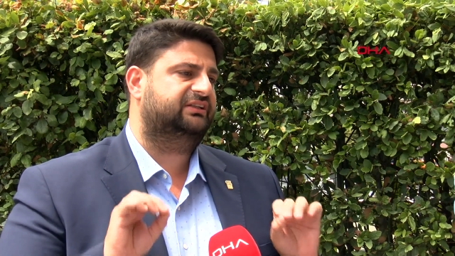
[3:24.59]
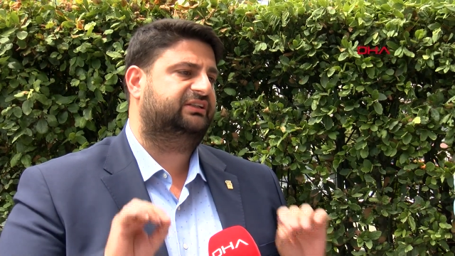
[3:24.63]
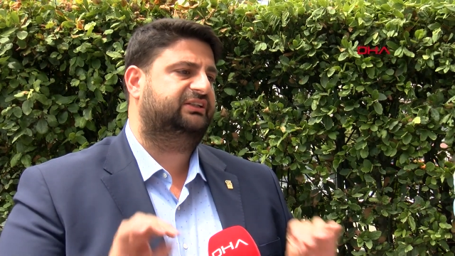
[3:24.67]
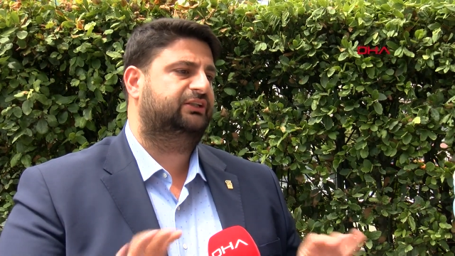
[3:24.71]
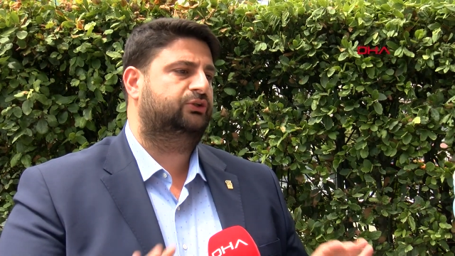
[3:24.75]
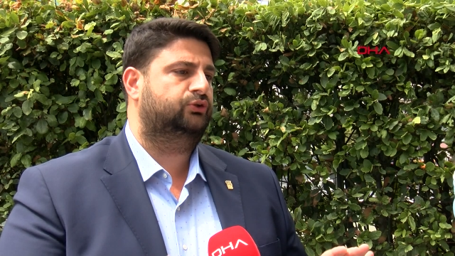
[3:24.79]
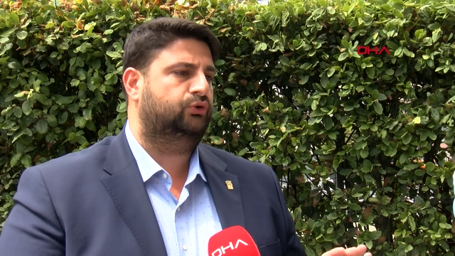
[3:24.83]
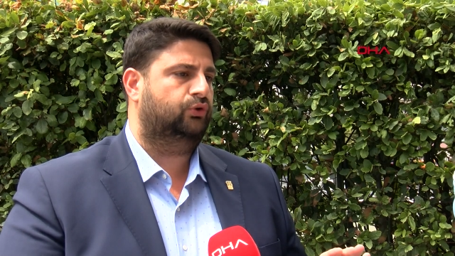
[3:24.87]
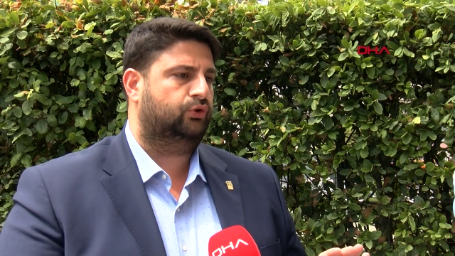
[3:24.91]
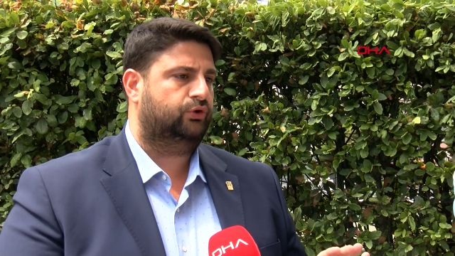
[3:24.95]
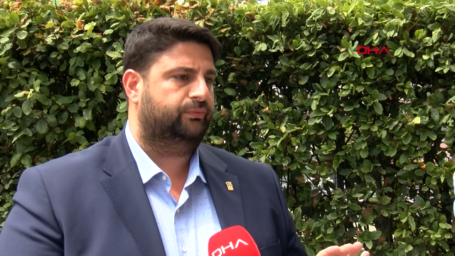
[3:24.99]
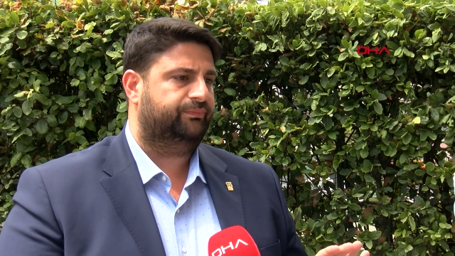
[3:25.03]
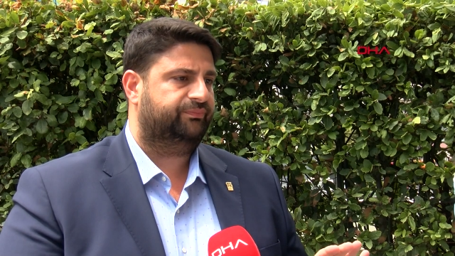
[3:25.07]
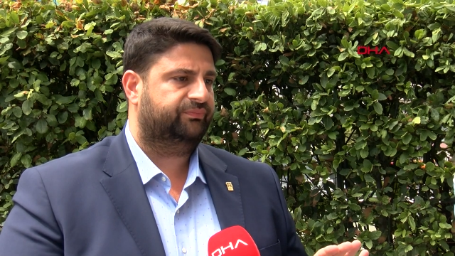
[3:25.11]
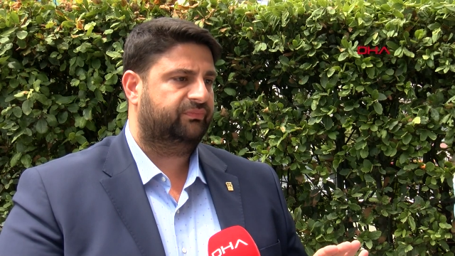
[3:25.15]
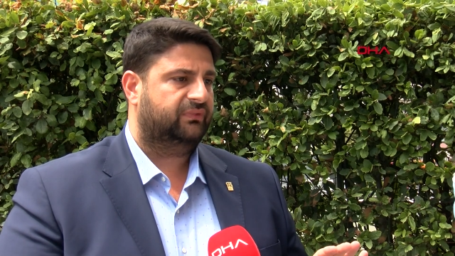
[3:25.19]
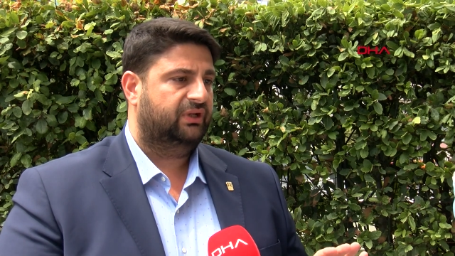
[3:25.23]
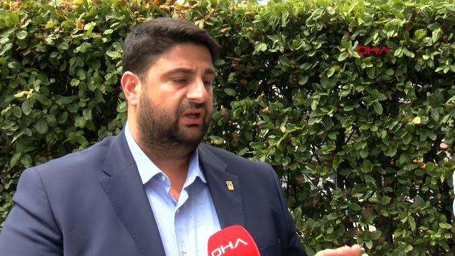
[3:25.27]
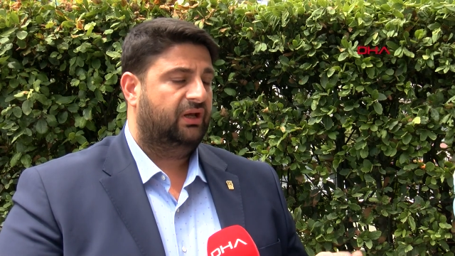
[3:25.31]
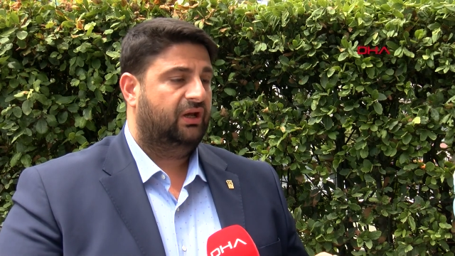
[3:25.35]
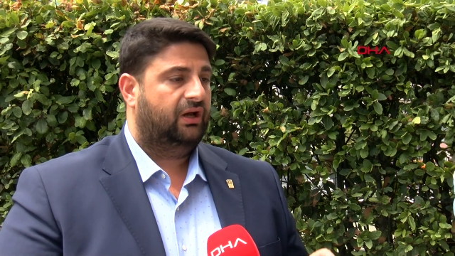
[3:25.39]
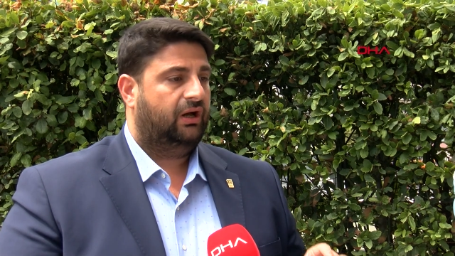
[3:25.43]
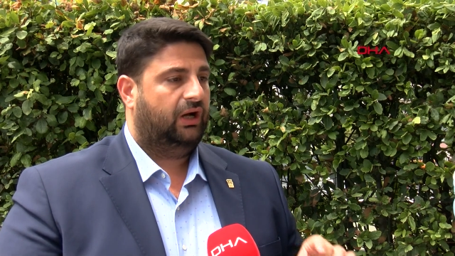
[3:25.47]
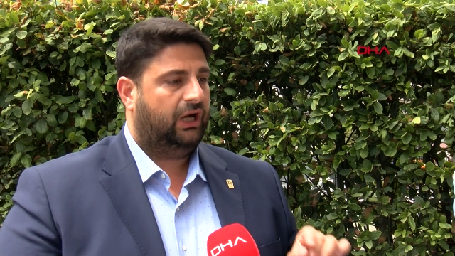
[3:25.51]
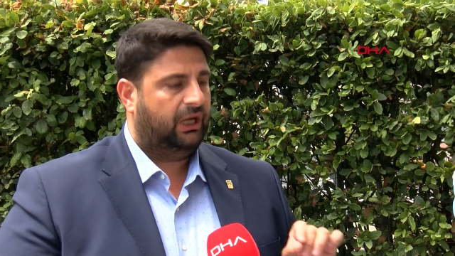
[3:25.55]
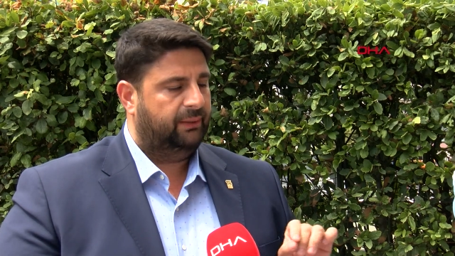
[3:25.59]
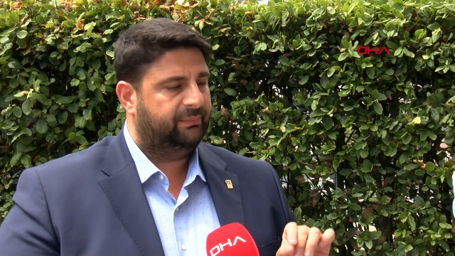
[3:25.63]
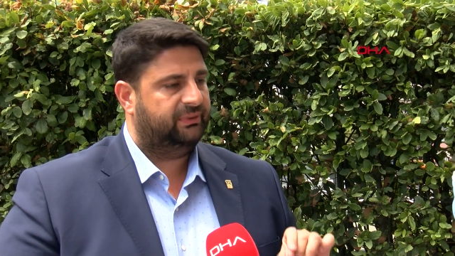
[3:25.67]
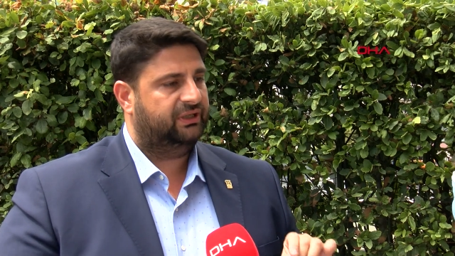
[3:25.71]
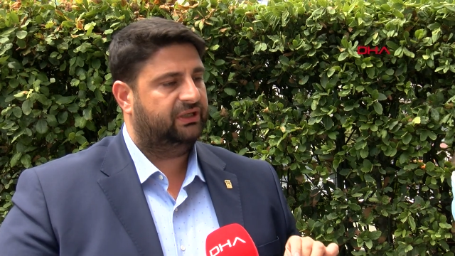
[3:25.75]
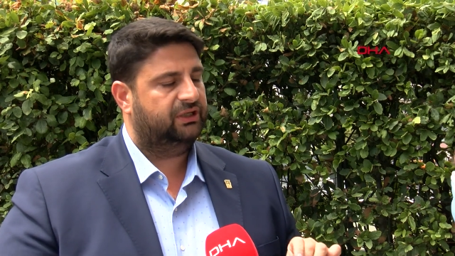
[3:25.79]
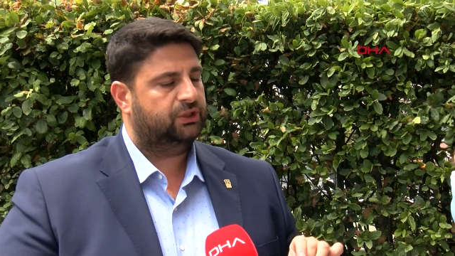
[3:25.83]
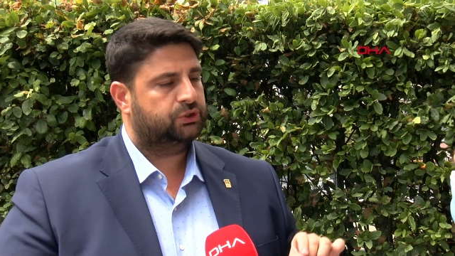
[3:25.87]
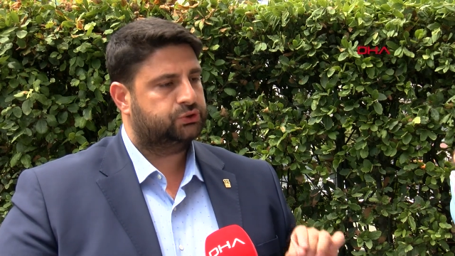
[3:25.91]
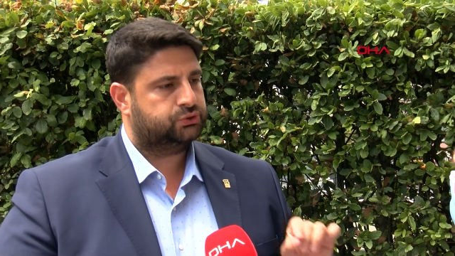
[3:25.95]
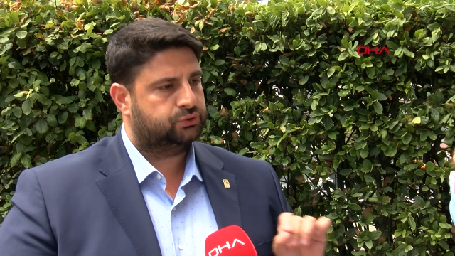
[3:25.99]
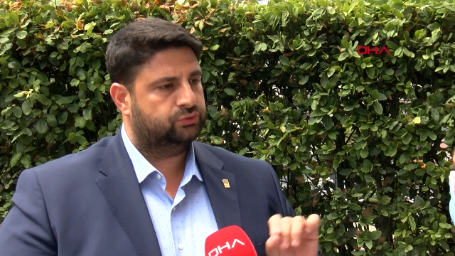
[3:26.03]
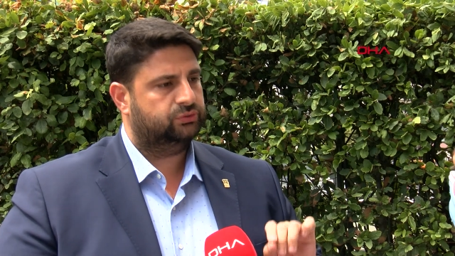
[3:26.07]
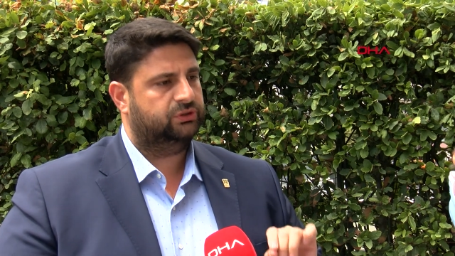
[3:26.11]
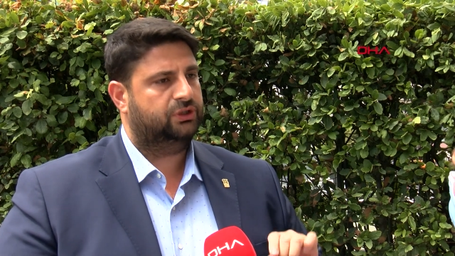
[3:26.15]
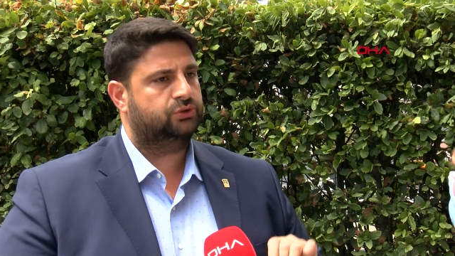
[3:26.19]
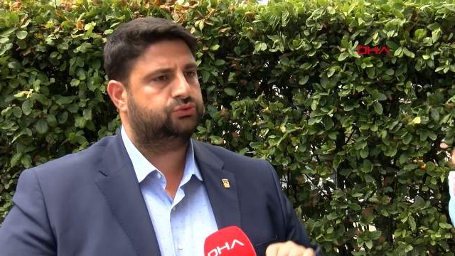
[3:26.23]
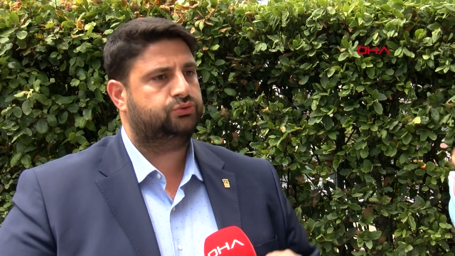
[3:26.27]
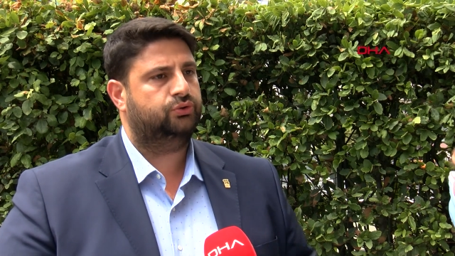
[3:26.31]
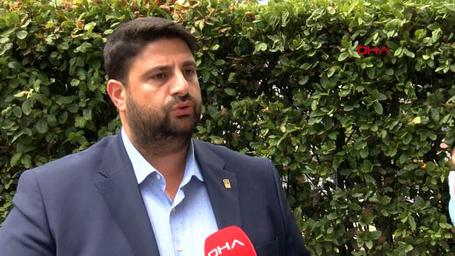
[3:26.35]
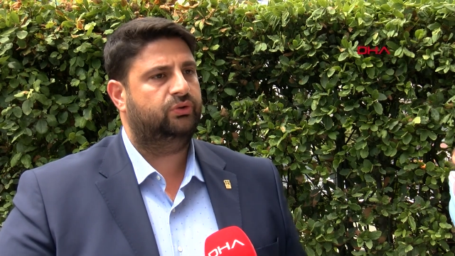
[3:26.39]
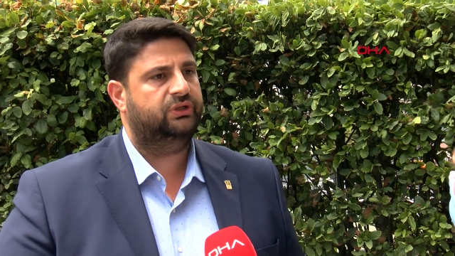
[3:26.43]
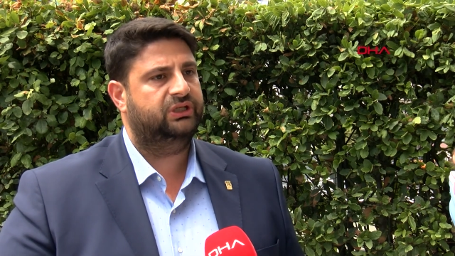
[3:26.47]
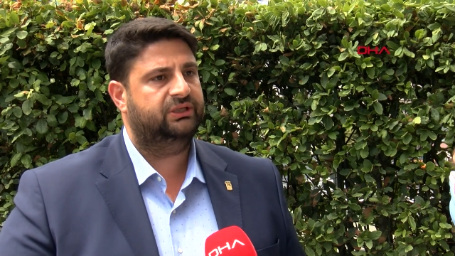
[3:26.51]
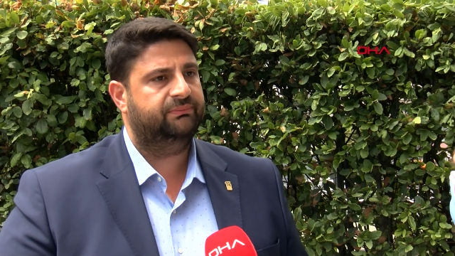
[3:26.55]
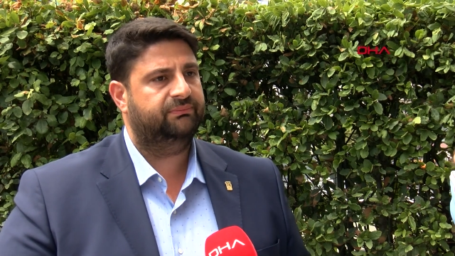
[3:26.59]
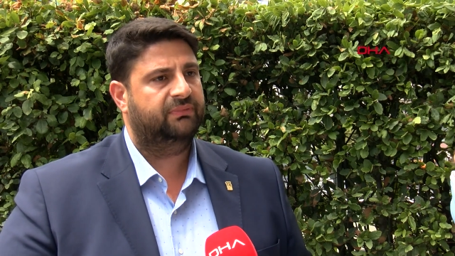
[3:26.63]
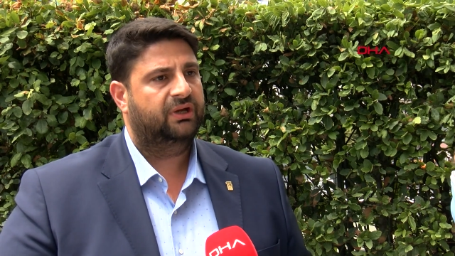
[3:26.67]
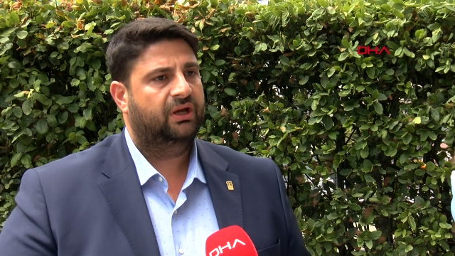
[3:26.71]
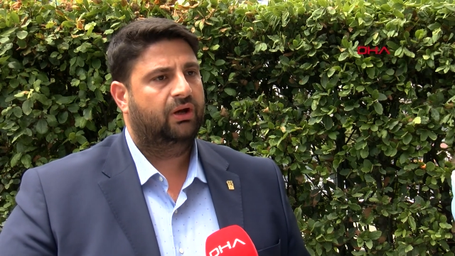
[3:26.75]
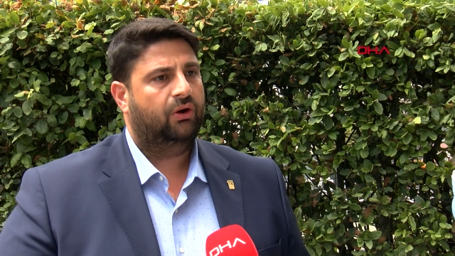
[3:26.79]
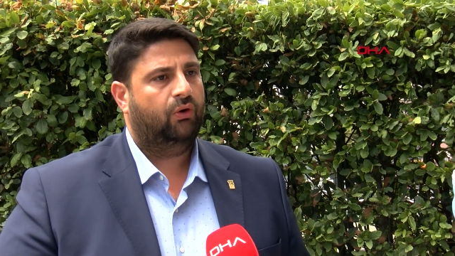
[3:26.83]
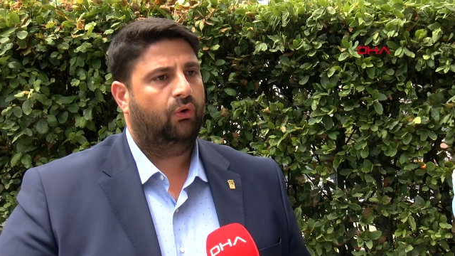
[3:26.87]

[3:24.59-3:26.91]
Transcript: kınıyorum. Ama şunu da söyleyeyim.